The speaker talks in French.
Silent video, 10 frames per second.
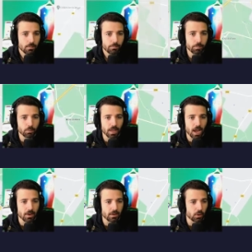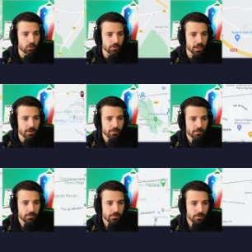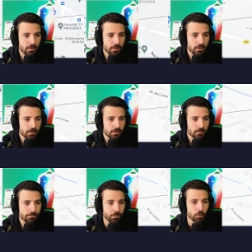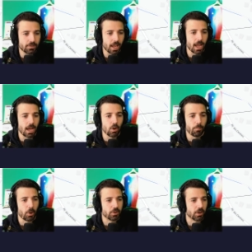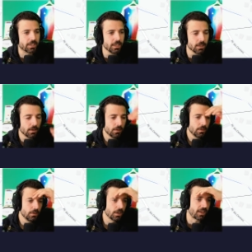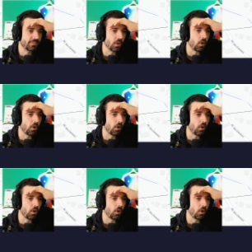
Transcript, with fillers: Putain, on est de l'autre côté Putain, le Burger King Restaurant